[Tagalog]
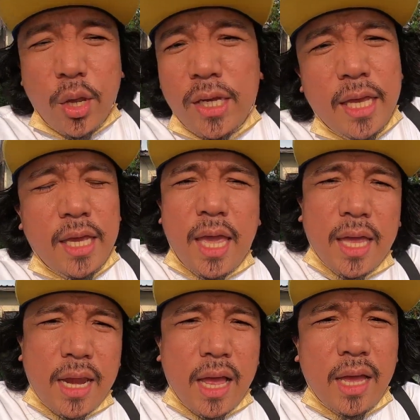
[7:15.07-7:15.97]
ko
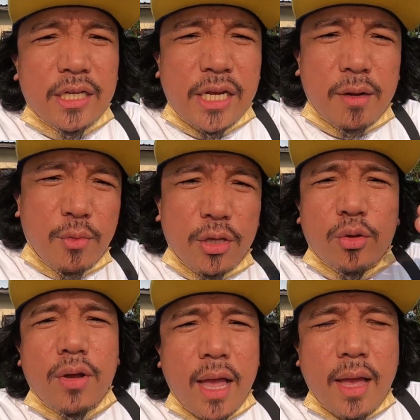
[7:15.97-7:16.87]
inihingi na i-share mo
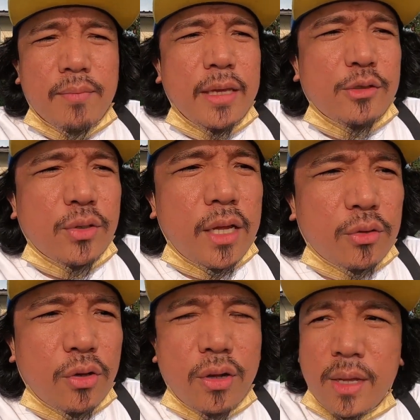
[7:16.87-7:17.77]
itong uh, video na
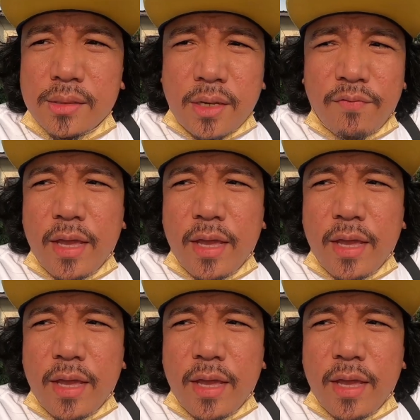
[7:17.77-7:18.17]
to sa